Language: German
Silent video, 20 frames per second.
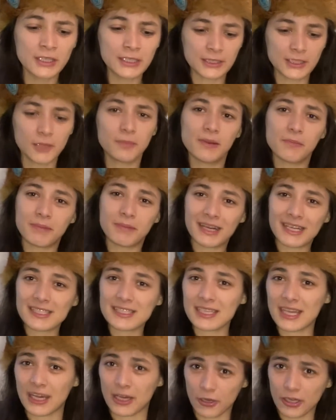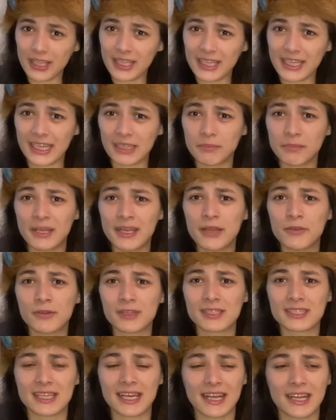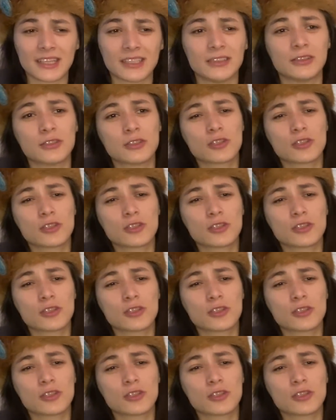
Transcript: Doppelpass Ahoi kann man da nur sagen.